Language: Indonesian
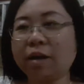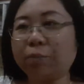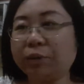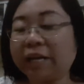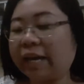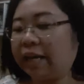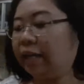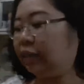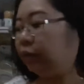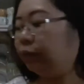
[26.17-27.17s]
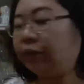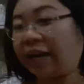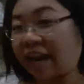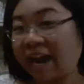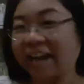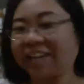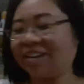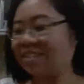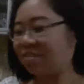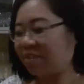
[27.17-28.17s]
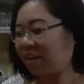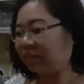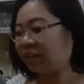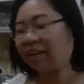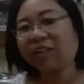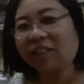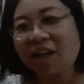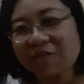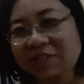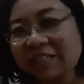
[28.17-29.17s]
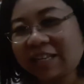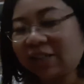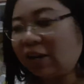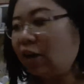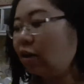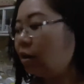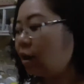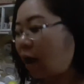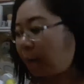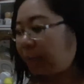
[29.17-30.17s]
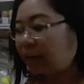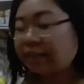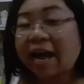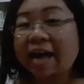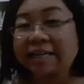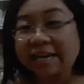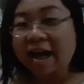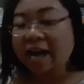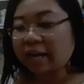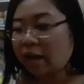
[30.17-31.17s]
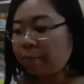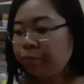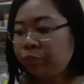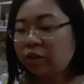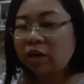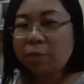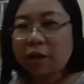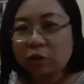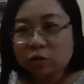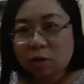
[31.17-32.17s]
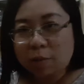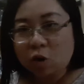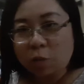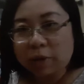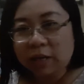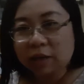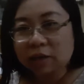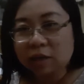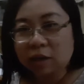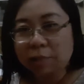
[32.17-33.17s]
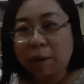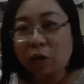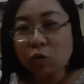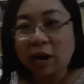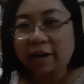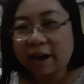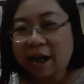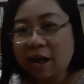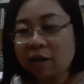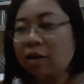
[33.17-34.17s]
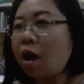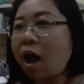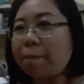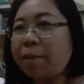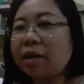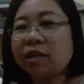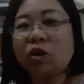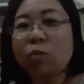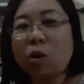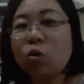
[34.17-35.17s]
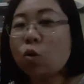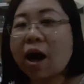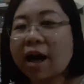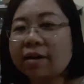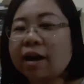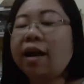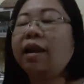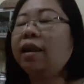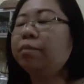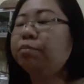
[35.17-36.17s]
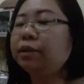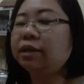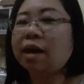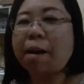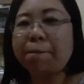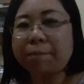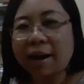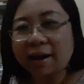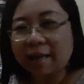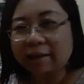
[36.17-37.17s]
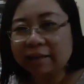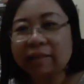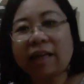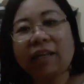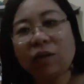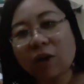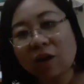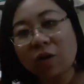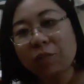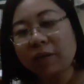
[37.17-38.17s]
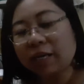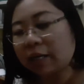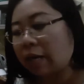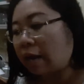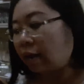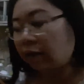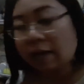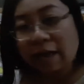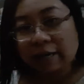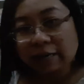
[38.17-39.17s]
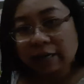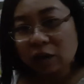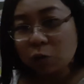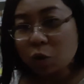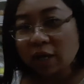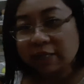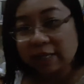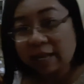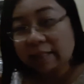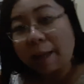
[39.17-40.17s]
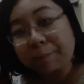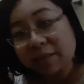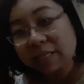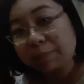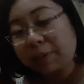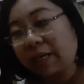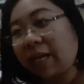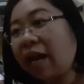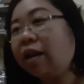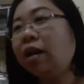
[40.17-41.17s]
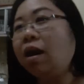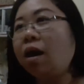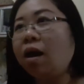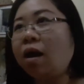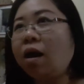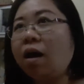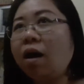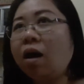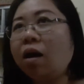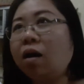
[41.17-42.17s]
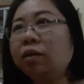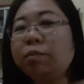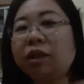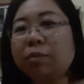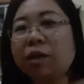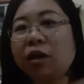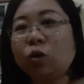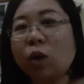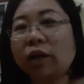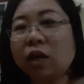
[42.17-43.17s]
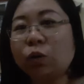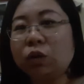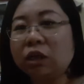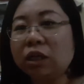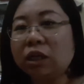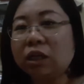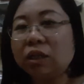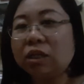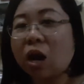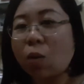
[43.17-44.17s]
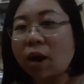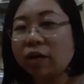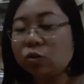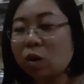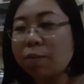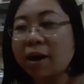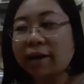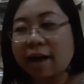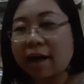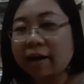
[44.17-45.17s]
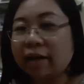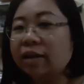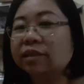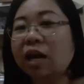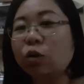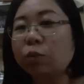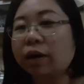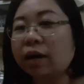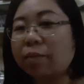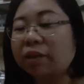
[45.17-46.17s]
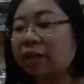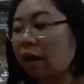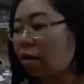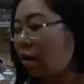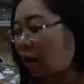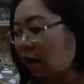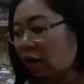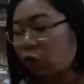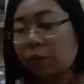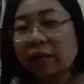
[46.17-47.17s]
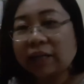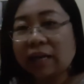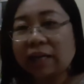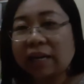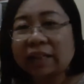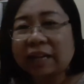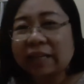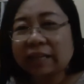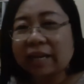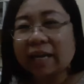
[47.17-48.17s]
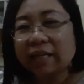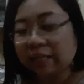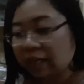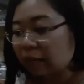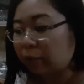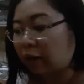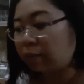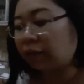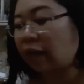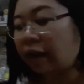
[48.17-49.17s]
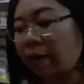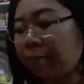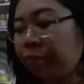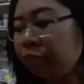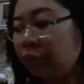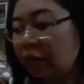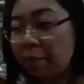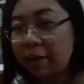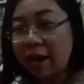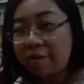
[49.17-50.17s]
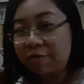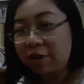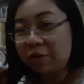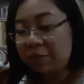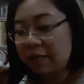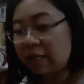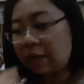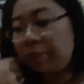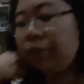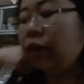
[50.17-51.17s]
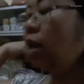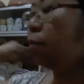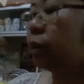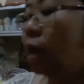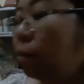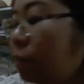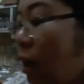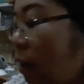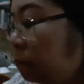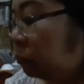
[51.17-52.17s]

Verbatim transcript: pilih gitu enak kan kalau sama aku kan it lovers gitu loh apa aja ada ya dan dibantu sama koming si palu gada apa aja lu mau gua ada lebih gampang lagi thank you ya koming dan hari ini aku mau kasih lihat apa sih pilihan uh, teman-teman dan keluargaku di Jawa di Surabaya ya yang selalu mereka minta karena aku perhatian nih rata-rata ya ini ini yang mereka minta ya kamera follow me jadi yang pertama